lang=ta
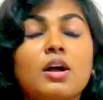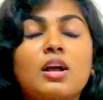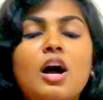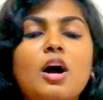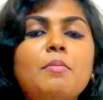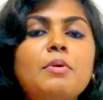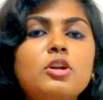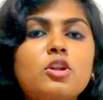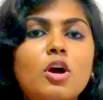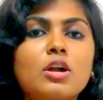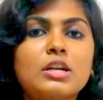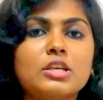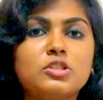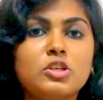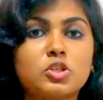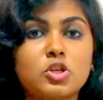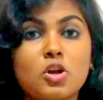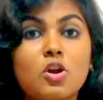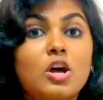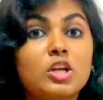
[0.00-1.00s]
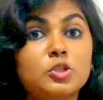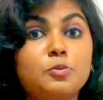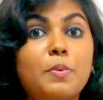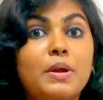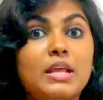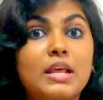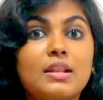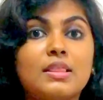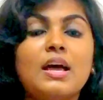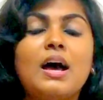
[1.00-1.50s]
கவர்மெண்ட் ஆர்கனைசேஷன் லான்ச்
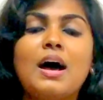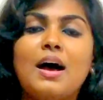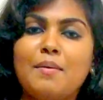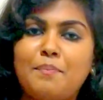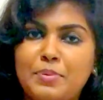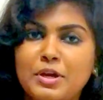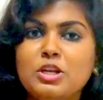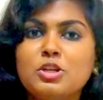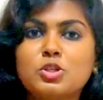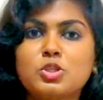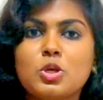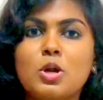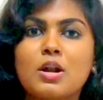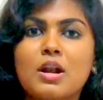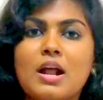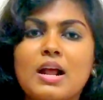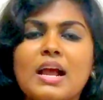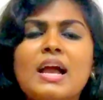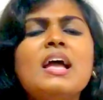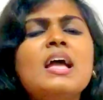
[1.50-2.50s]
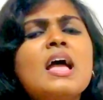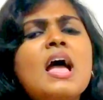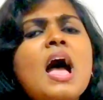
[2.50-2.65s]
பண்ணியிருந்தா அப்படின்னு சொல்றாங்க